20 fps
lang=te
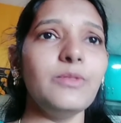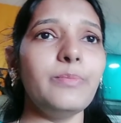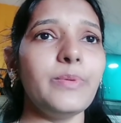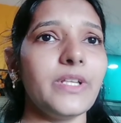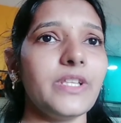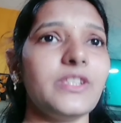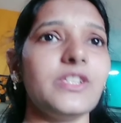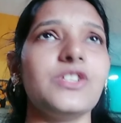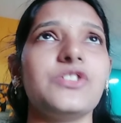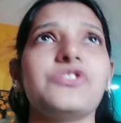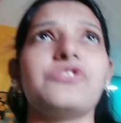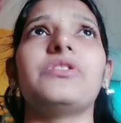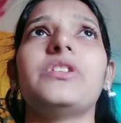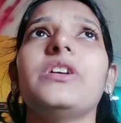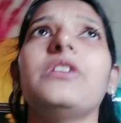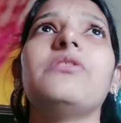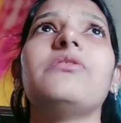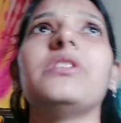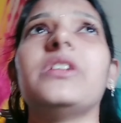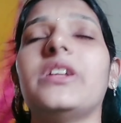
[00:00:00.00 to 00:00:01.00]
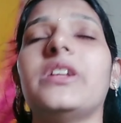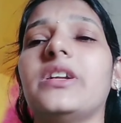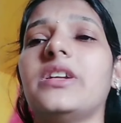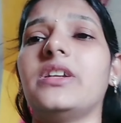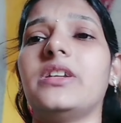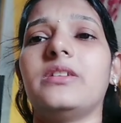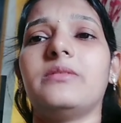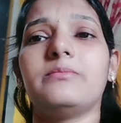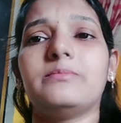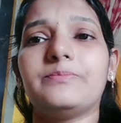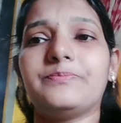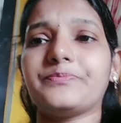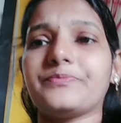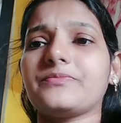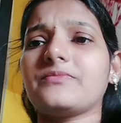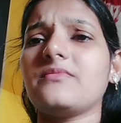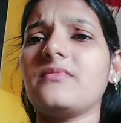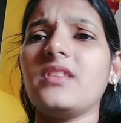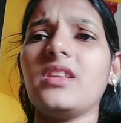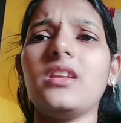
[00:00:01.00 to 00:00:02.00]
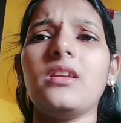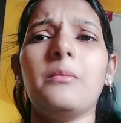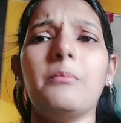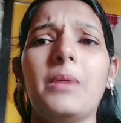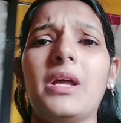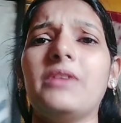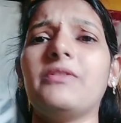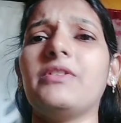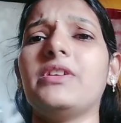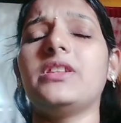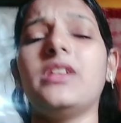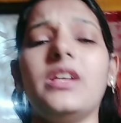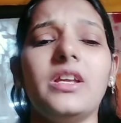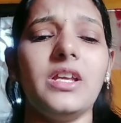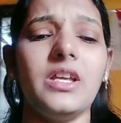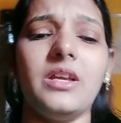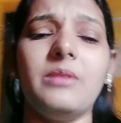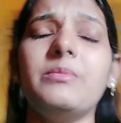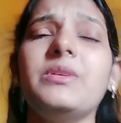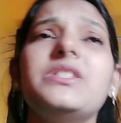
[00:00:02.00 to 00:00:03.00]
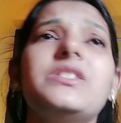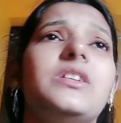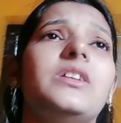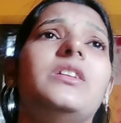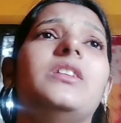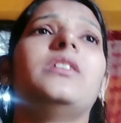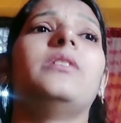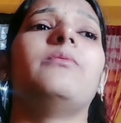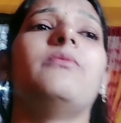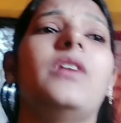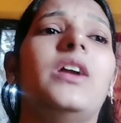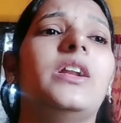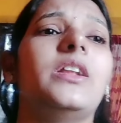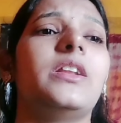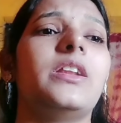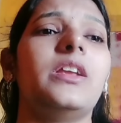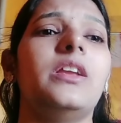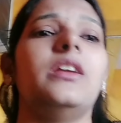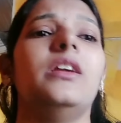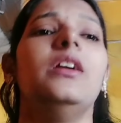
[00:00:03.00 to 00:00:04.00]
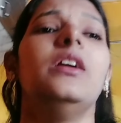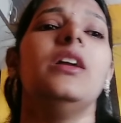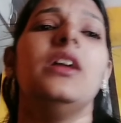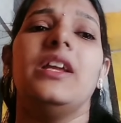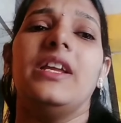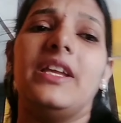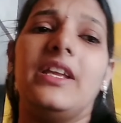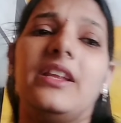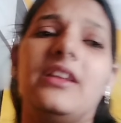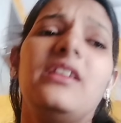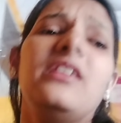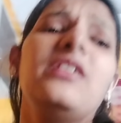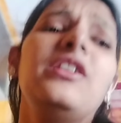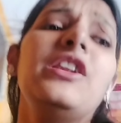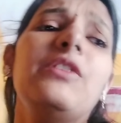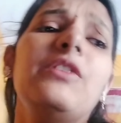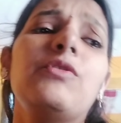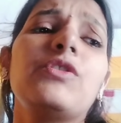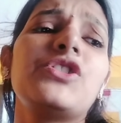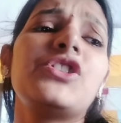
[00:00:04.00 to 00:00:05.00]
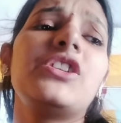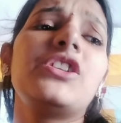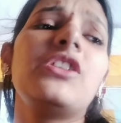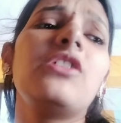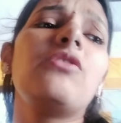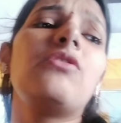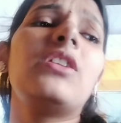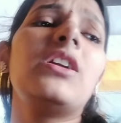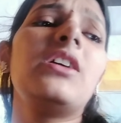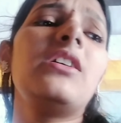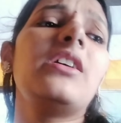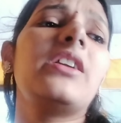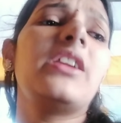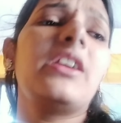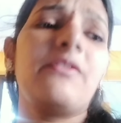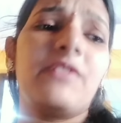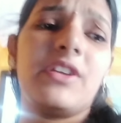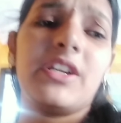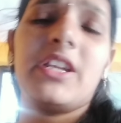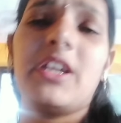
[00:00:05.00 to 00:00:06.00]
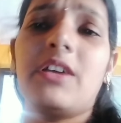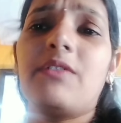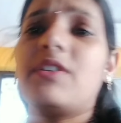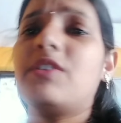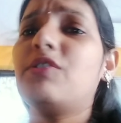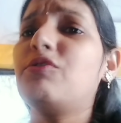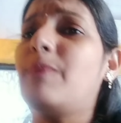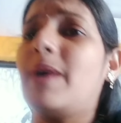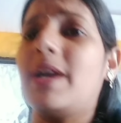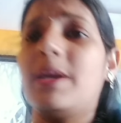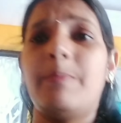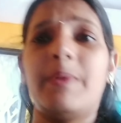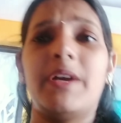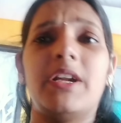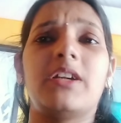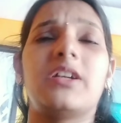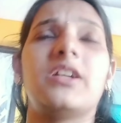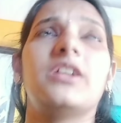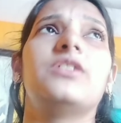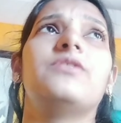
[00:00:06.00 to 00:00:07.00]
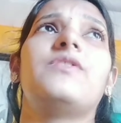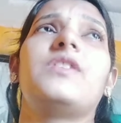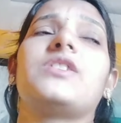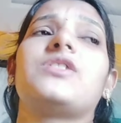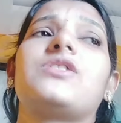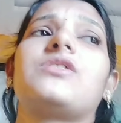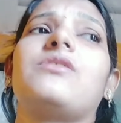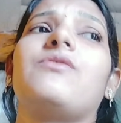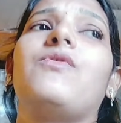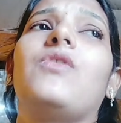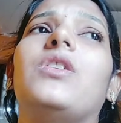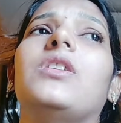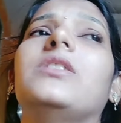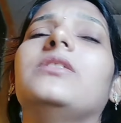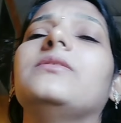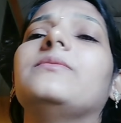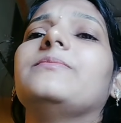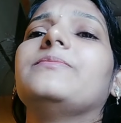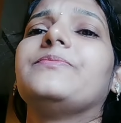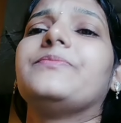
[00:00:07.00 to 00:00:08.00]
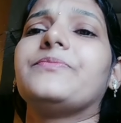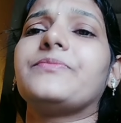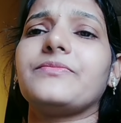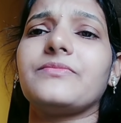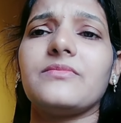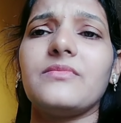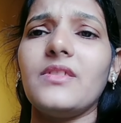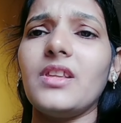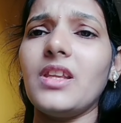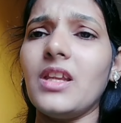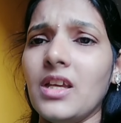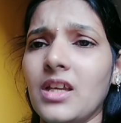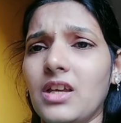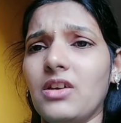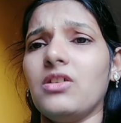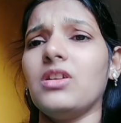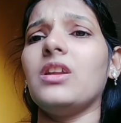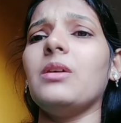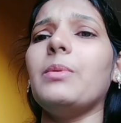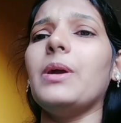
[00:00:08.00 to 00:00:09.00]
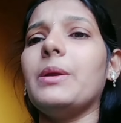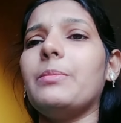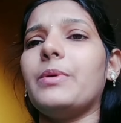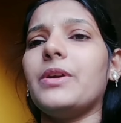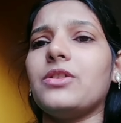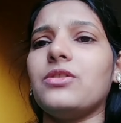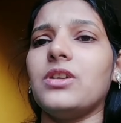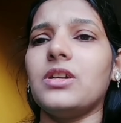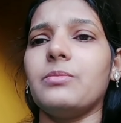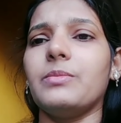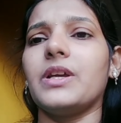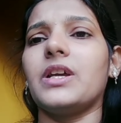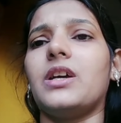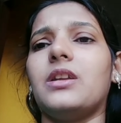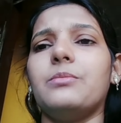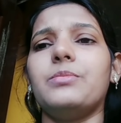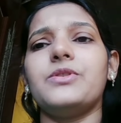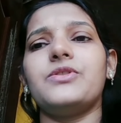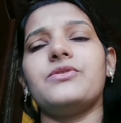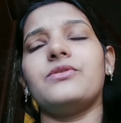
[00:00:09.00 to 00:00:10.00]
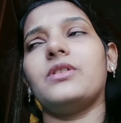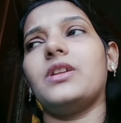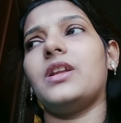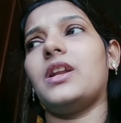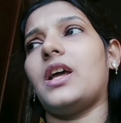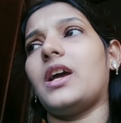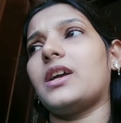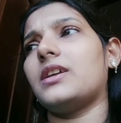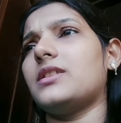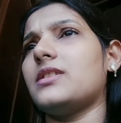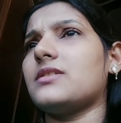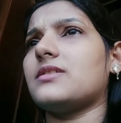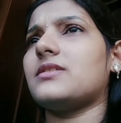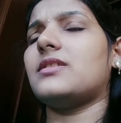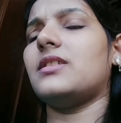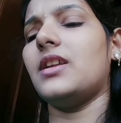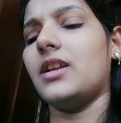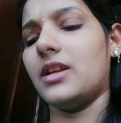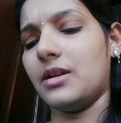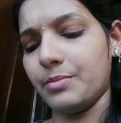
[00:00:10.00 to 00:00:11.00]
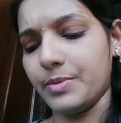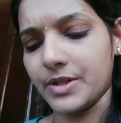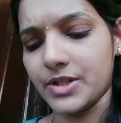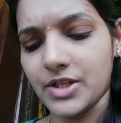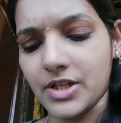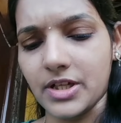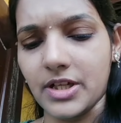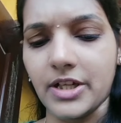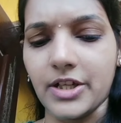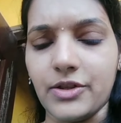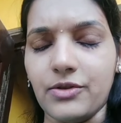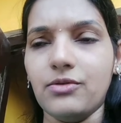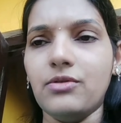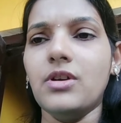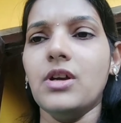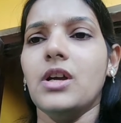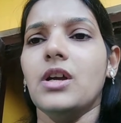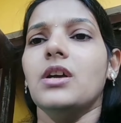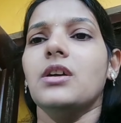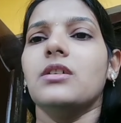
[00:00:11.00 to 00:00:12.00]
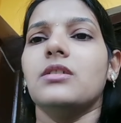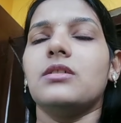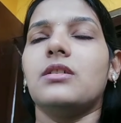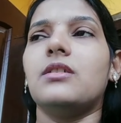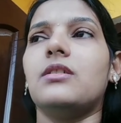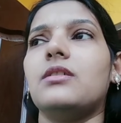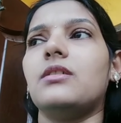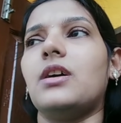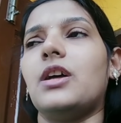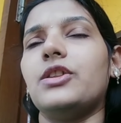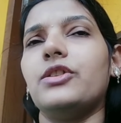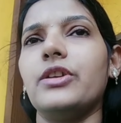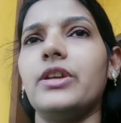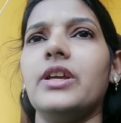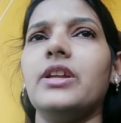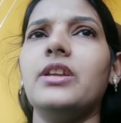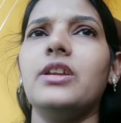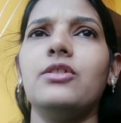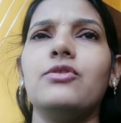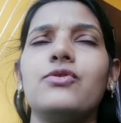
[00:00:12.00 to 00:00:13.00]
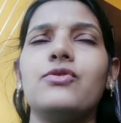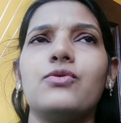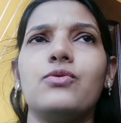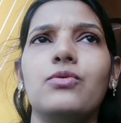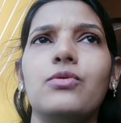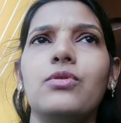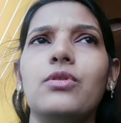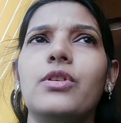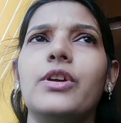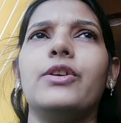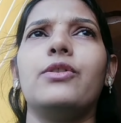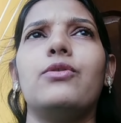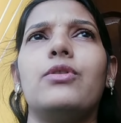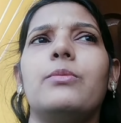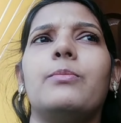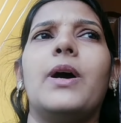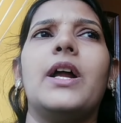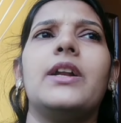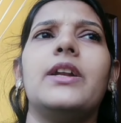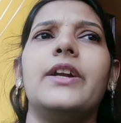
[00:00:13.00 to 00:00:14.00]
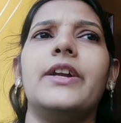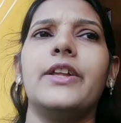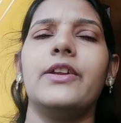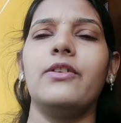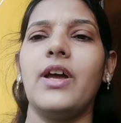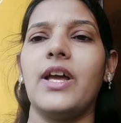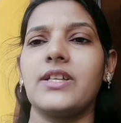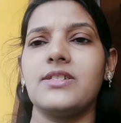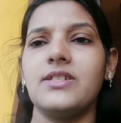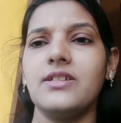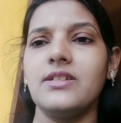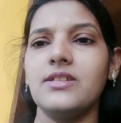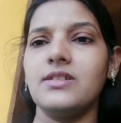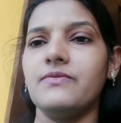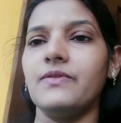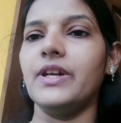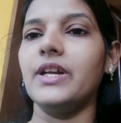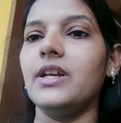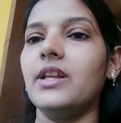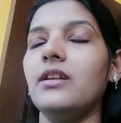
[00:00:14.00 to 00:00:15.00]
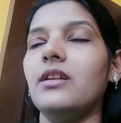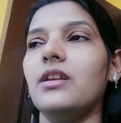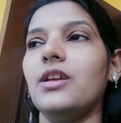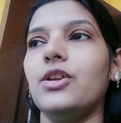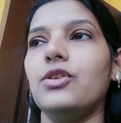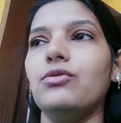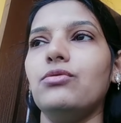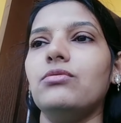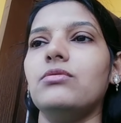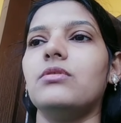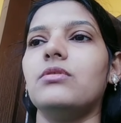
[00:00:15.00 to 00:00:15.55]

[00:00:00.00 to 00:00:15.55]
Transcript: ప్రతి చోట ఉన్నారండి మనమైతే ఏమీ చేయలేం వాళ్ళని ఎన్ని వచ్చినా కూడా ఎవరు ఎవరు భయపడట్లేదు ఫస్ట్ ఆఫ్ ఆల్ ఎవరన్నా భయపడుతున్నట్టు మీకు అనిపిస్తుందా నాకైతే అస్సలు అనిపించట్లేదు అందుకే నేను స్కూల్లో ఇంకోటి మాట్లాడాను యాక్చువల్లీ స్వీట్ నేను